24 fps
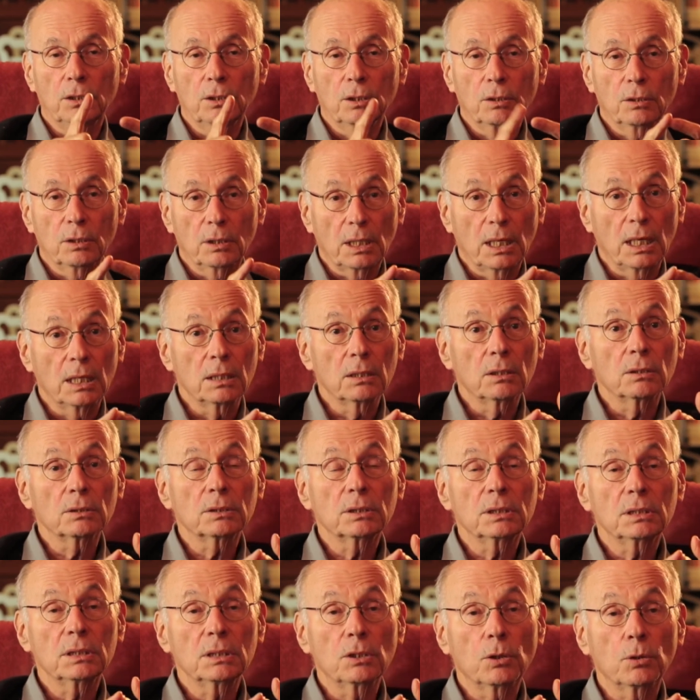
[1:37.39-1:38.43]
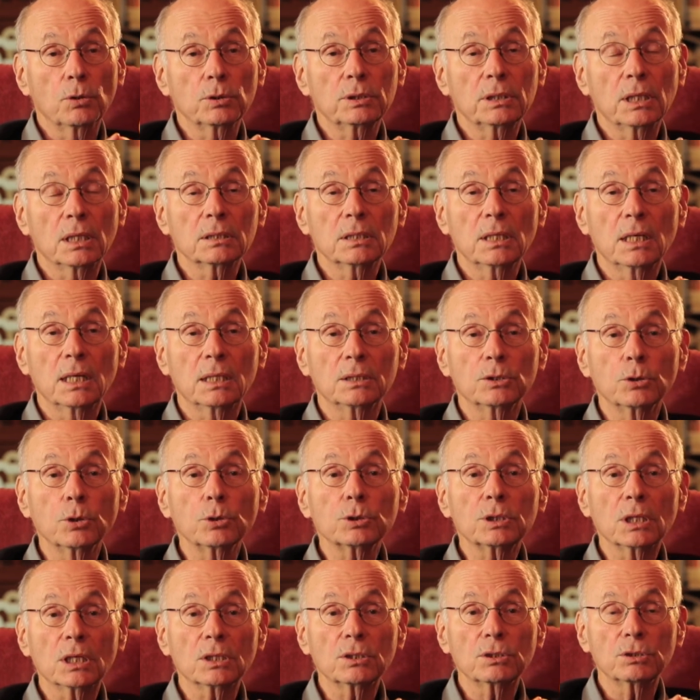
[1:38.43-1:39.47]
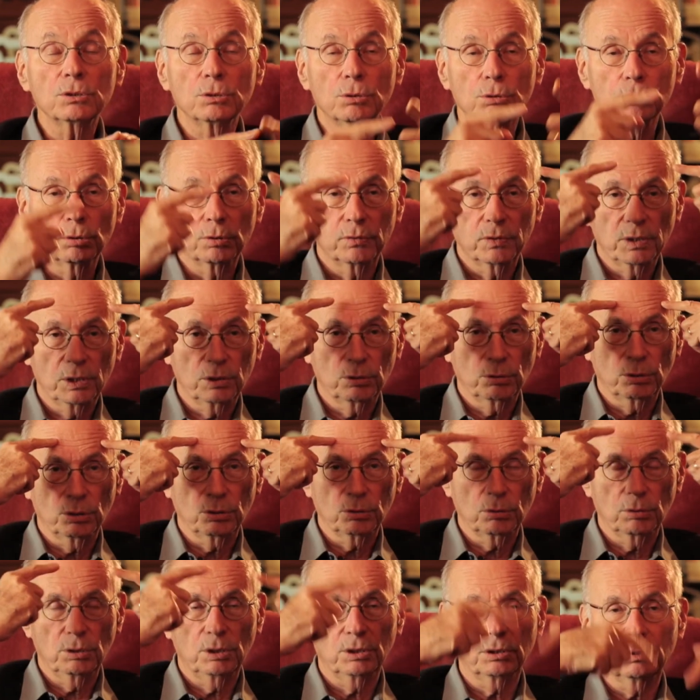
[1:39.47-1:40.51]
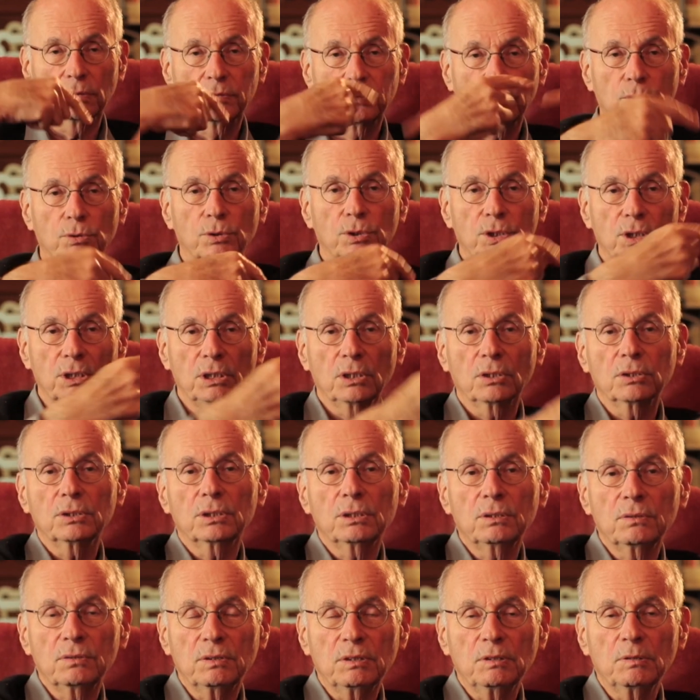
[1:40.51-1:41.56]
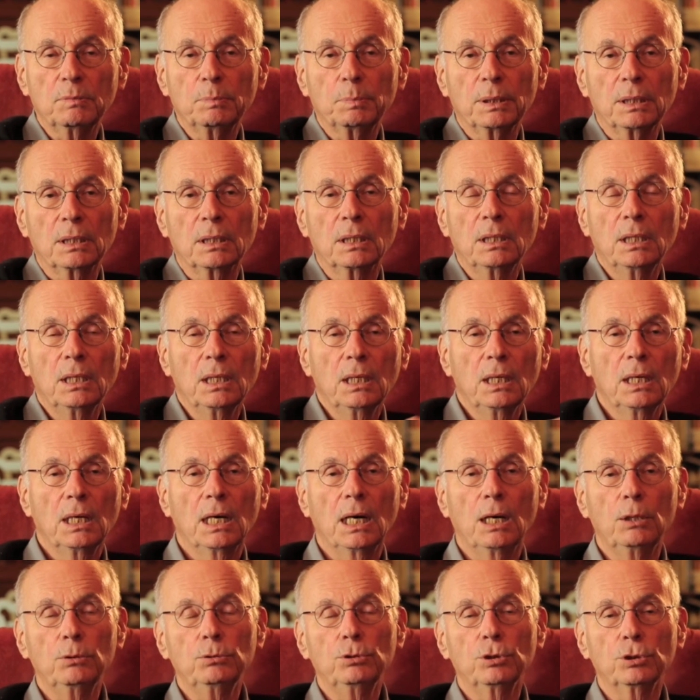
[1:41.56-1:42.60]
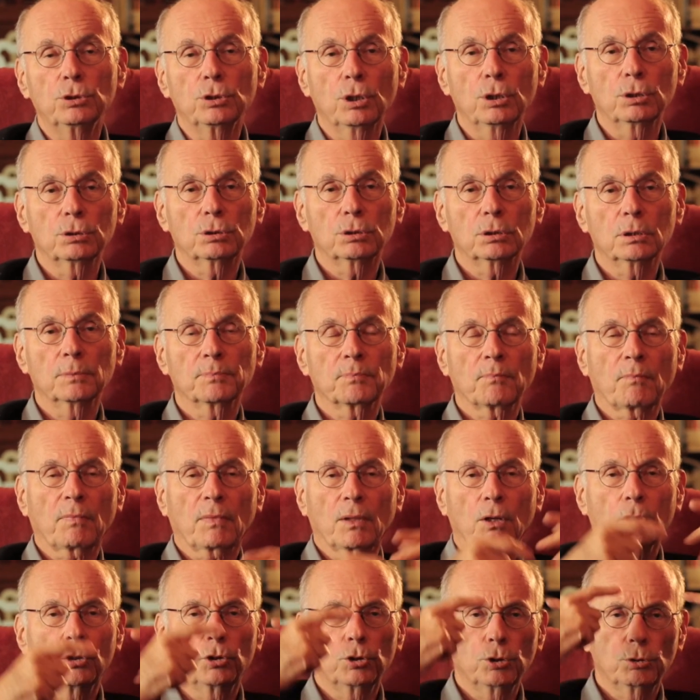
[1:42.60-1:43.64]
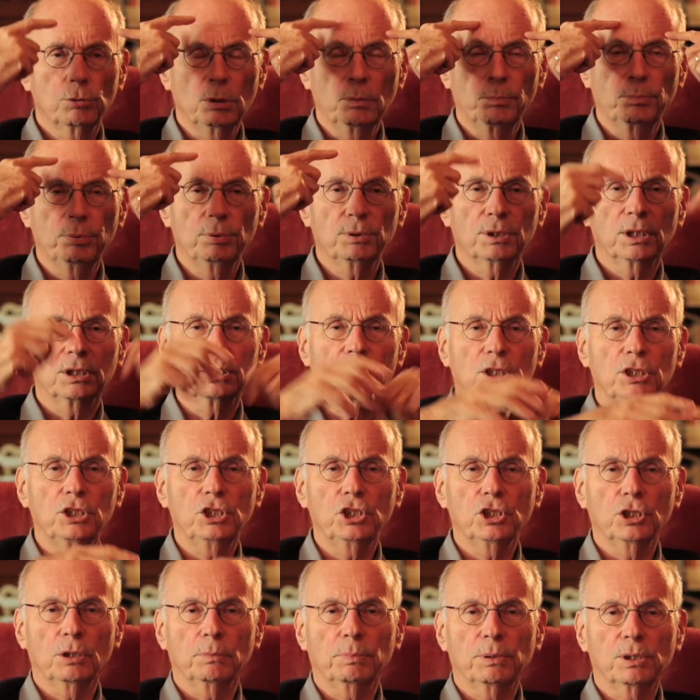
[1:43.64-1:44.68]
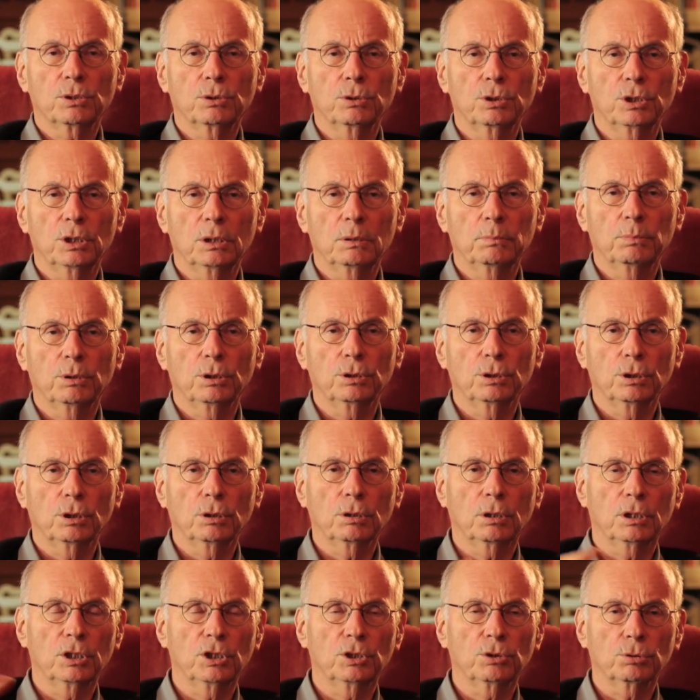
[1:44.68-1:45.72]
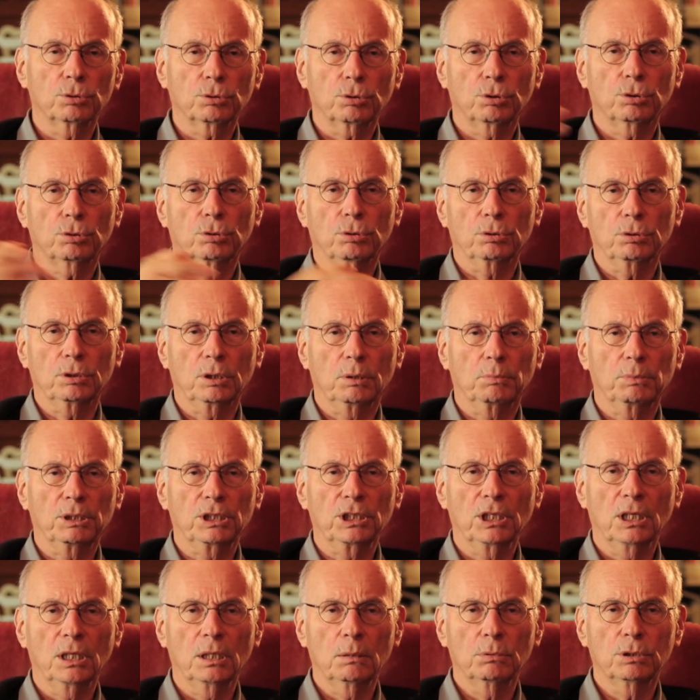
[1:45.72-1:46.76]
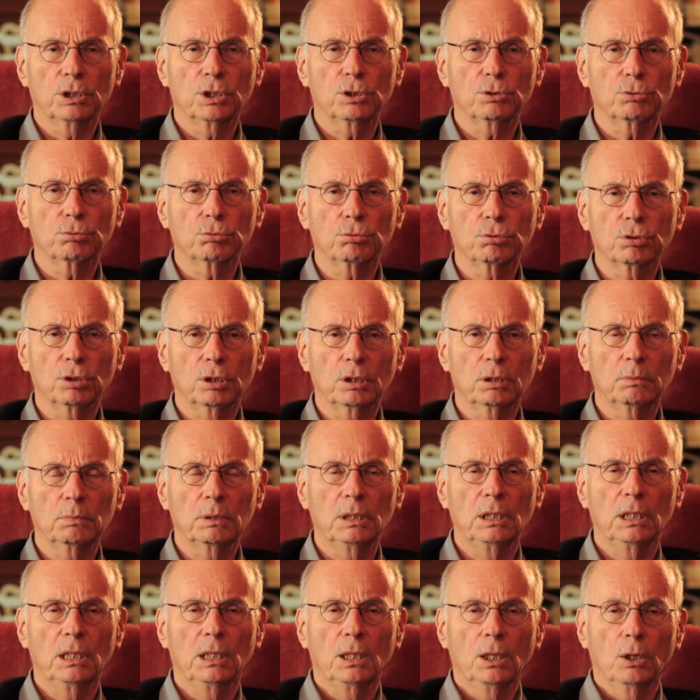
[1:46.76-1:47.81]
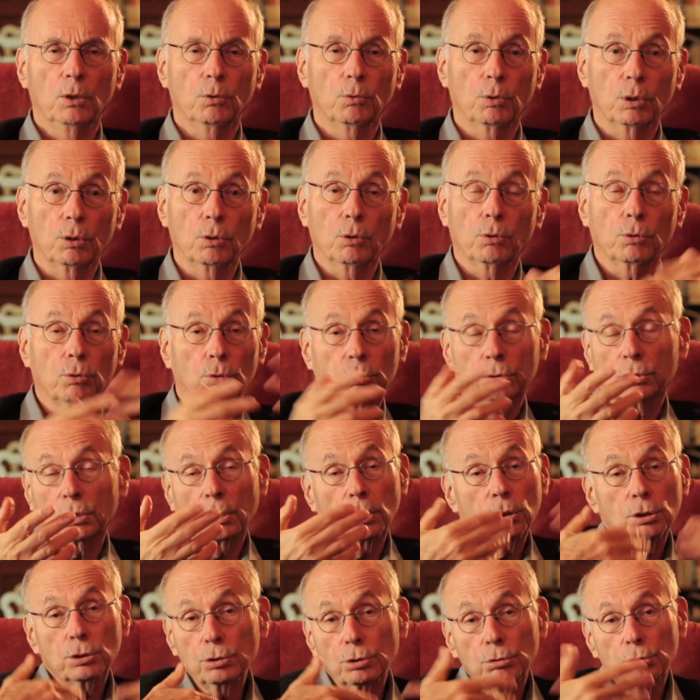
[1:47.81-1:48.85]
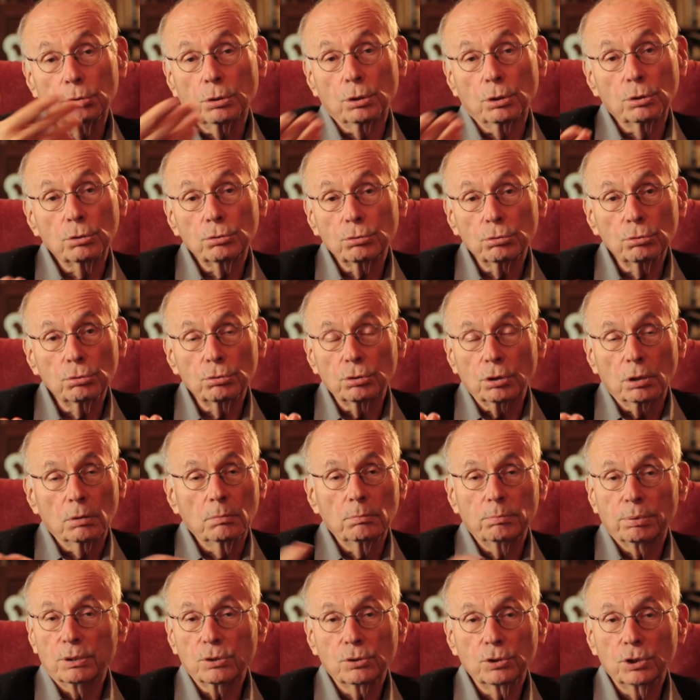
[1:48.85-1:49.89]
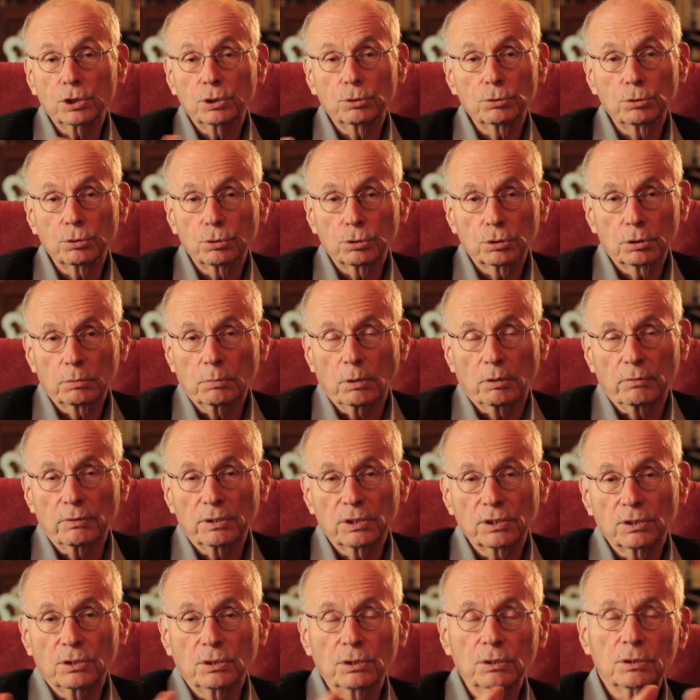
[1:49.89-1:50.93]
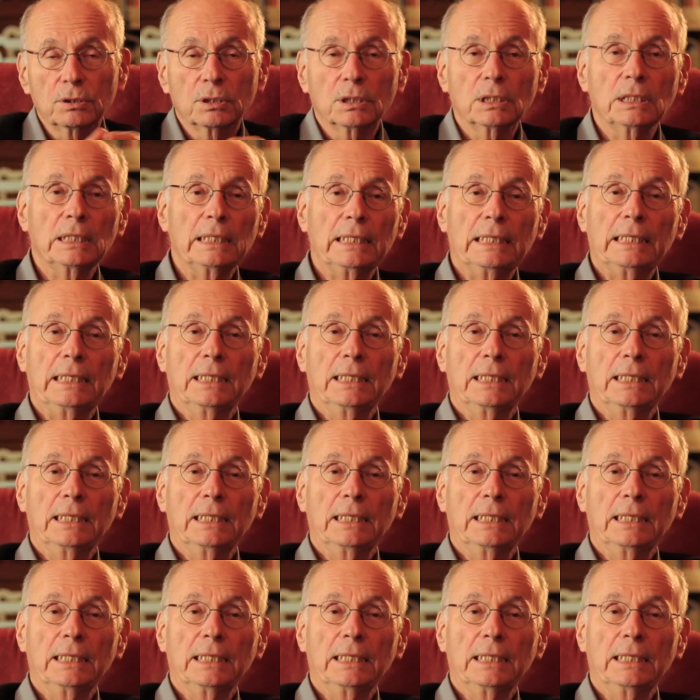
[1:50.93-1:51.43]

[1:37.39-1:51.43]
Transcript: Euh, ralentir, retarder la notation de façon à ce que les enfants ne s'identifient pas à une note. Je suis le plus intelligent parce que j'ai de bonnes notes, les autres sont des minables, des sous-hommes, ou alors au contraire, je suis un sous-homme parce que j'ai toujours de mauvaises notes.